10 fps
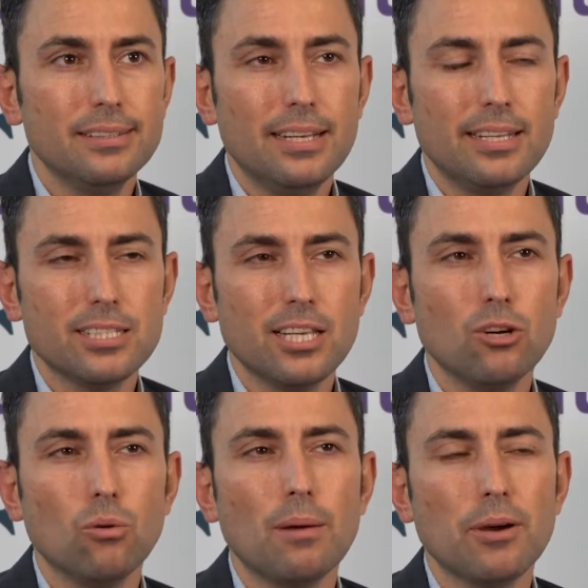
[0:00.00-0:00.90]
del
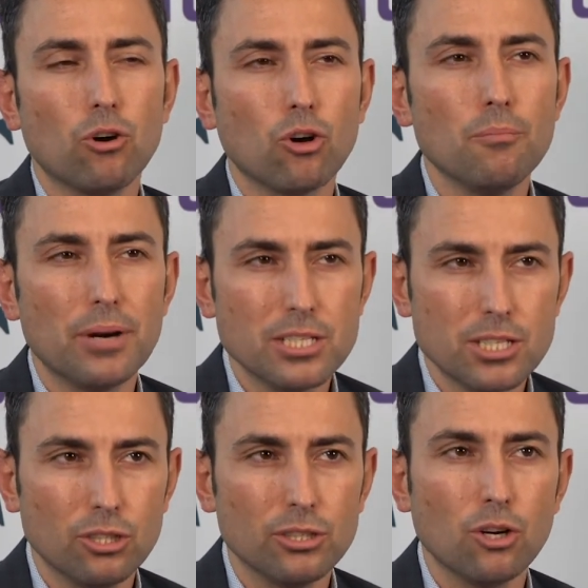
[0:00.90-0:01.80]
destino, una mejor
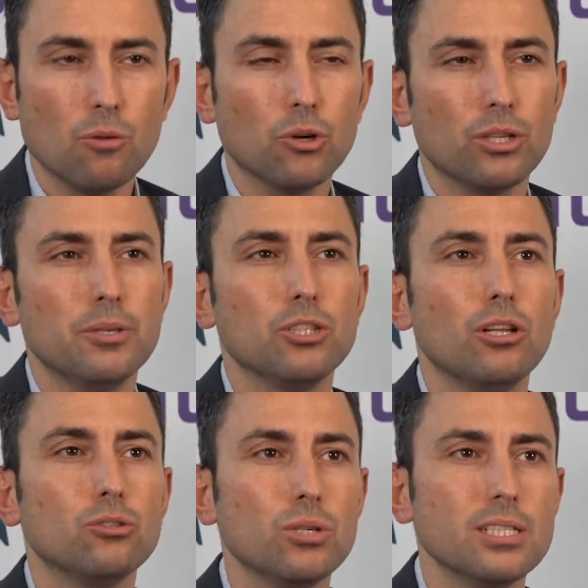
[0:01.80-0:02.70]
comprensión del comportamiento
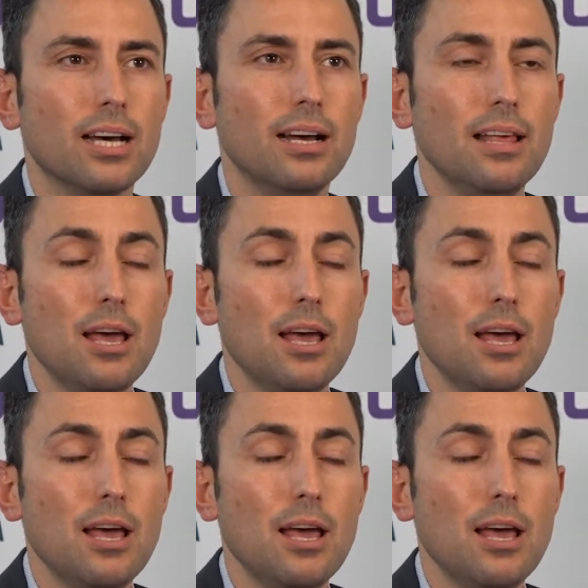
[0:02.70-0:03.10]
del turista,